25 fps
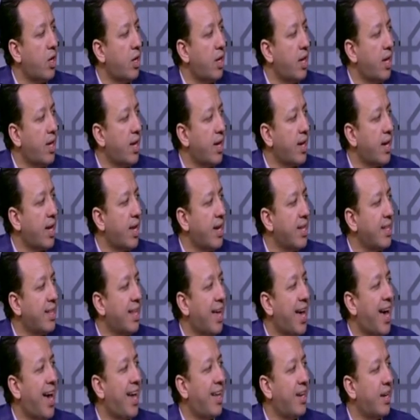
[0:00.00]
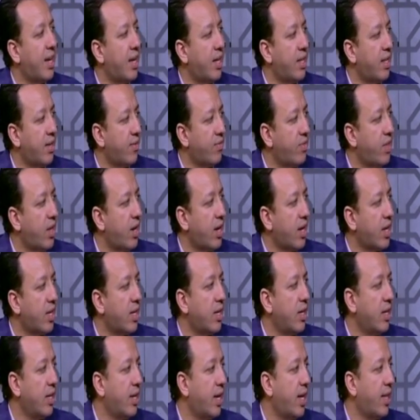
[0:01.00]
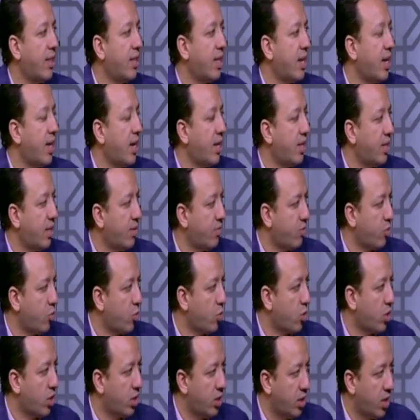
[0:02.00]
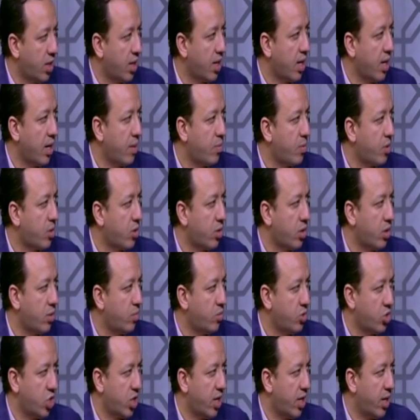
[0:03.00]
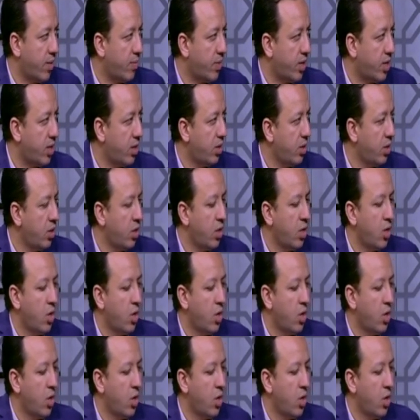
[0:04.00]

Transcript: اللي هي كانت احد اهدافنا لكن احنا عندنا اهداف اخرى ده كلام الراجل مش كلامنا انا